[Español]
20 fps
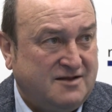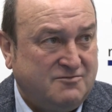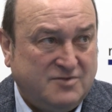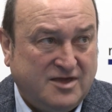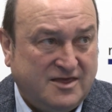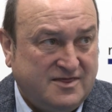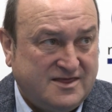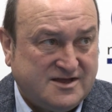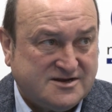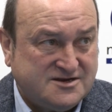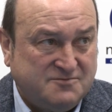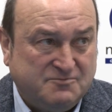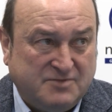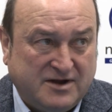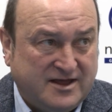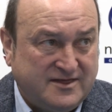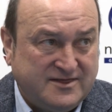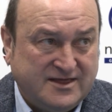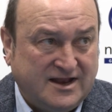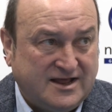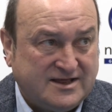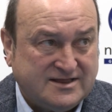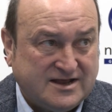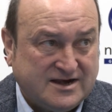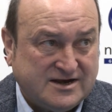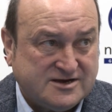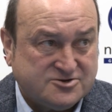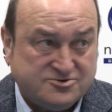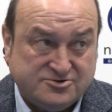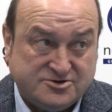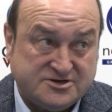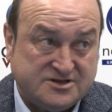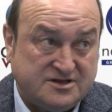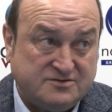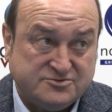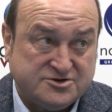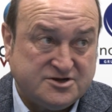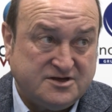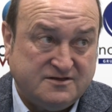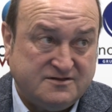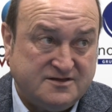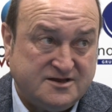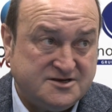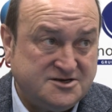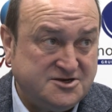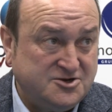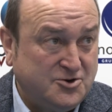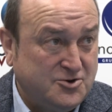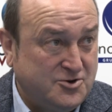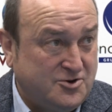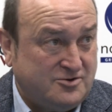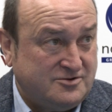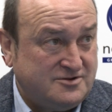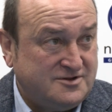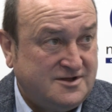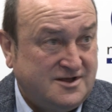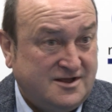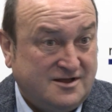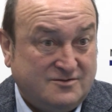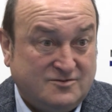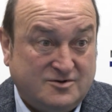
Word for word: enmiendas ni para dilatar las cosas. Tenemos que decir sí o no. Mm.